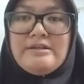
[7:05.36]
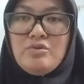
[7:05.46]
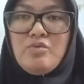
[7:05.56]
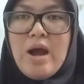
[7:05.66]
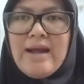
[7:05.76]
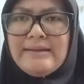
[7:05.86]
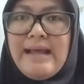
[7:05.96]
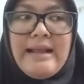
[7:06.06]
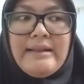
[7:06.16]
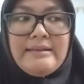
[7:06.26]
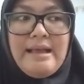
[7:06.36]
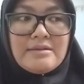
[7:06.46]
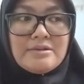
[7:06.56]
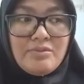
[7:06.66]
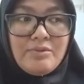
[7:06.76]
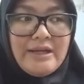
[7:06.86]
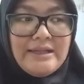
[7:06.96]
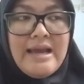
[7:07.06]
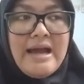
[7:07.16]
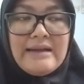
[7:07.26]
S2. Nah, langsung mungkin
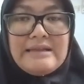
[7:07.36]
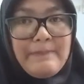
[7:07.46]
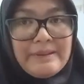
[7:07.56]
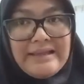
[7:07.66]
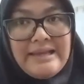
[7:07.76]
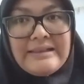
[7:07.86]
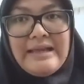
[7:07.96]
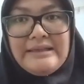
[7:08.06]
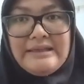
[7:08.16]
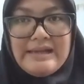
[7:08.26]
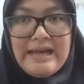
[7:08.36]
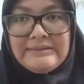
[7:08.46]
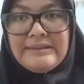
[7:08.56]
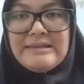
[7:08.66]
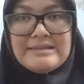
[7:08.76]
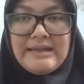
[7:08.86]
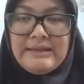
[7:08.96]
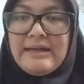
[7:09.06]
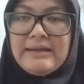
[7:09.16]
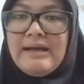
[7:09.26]
ada pertanyaan lagi kan dari
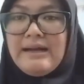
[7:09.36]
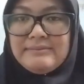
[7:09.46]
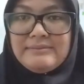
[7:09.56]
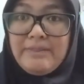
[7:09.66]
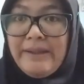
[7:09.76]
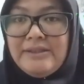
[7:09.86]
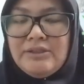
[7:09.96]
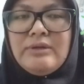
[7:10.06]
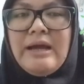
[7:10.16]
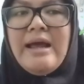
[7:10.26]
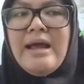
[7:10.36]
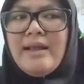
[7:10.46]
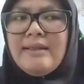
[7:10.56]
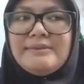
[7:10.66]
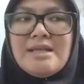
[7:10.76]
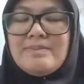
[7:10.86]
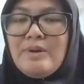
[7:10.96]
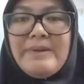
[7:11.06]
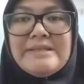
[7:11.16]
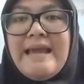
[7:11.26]
sana karena akan terpancing juga. Lantas
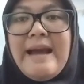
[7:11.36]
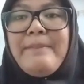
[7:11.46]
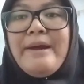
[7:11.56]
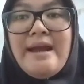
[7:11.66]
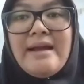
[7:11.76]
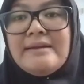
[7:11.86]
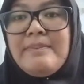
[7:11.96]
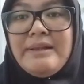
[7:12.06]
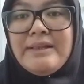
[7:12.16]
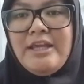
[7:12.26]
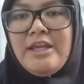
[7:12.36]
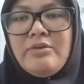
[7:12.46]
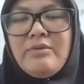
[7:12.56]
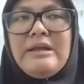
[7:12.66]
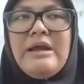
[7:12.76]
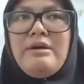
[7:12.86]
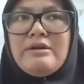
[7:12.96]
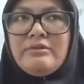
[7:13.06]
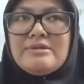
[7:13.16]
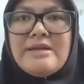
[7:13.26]
profesi apa yang Anda pilih itu? Nah,
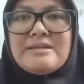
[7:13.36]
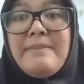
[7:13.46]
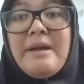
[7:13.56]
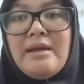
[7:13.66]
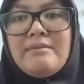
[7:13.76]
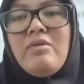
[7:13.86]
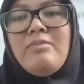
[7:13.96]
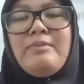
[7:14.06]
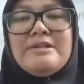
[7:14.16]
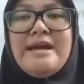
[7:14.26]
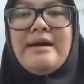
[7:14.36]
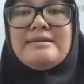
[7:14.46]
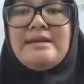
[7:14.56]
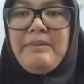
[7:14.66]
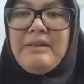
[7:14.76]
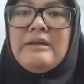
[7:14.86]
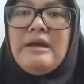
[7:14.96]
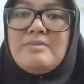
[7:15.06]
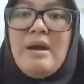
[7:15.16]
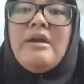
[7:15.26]
waktu itu saya sampaikan bahwa profesi yang akan saya pilih
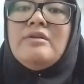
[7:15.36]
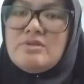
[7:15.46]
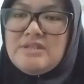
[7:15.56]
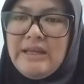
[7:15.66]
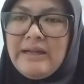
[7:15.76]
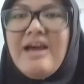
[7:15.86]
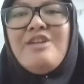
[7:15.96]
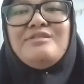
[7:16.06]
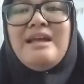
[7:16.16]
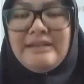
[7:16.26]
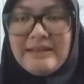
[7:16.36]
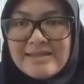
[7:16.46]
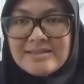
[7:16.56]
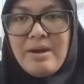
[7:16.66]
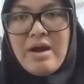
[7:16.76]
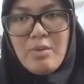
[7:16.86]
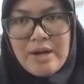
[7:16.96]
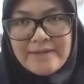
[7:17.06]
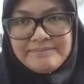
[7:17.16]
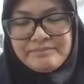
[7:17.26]
adalah sebagai dosen. Sudah jelas
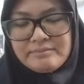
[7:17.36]
bahwa